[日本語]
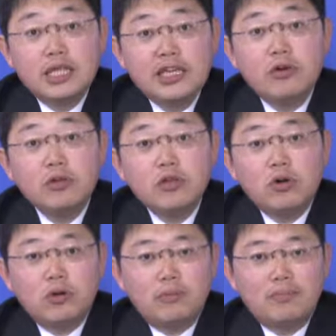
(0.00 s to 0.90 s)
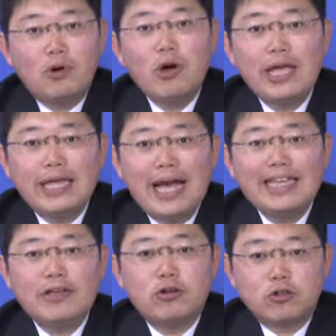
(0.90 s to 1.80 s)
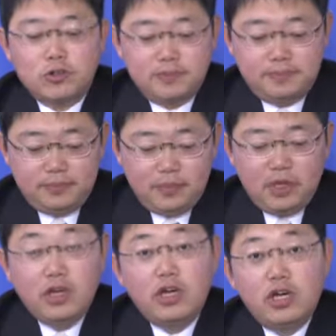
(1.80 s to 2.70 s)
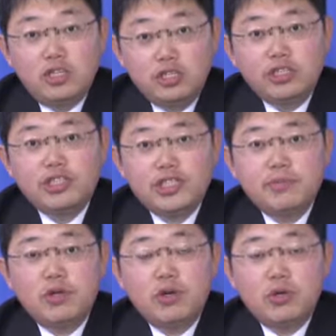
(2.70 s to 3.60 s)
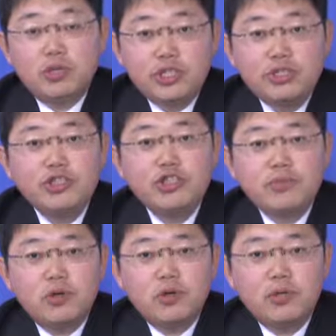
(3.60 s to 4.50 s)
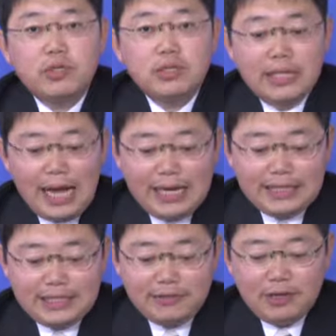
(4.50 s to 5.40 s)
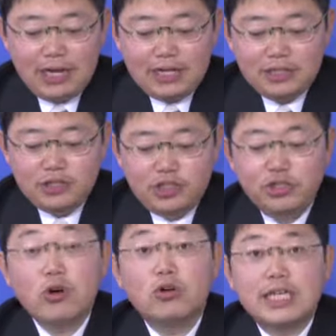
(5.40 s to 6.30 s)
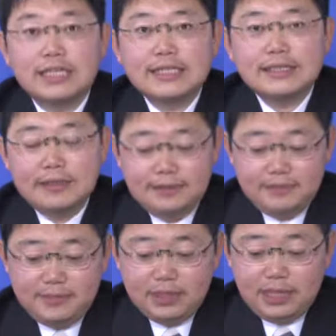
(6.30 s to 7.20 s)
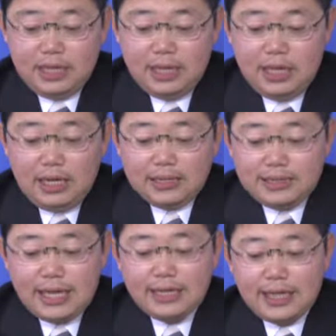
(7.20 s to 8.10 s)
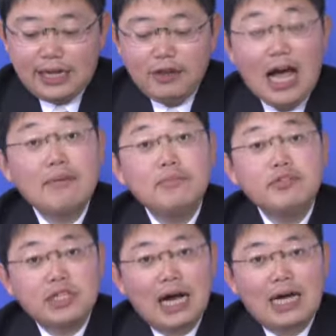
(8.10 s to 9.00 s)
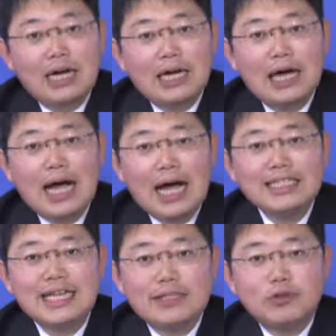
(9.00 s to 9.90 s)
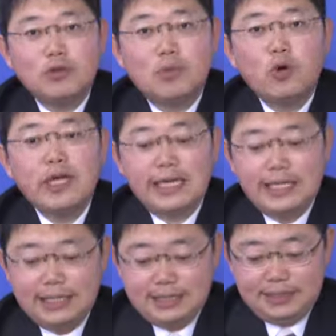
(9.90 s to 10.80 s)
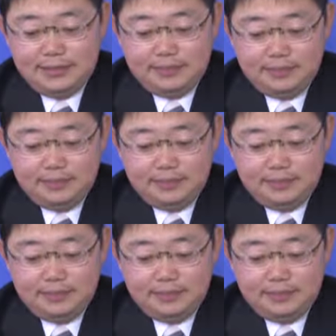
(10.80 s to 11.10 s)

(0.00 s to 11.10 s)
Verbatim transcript: 日本の貿易相手国、輸出も輸入も第1位は中国です。全体の半分がアジアとの貿易です。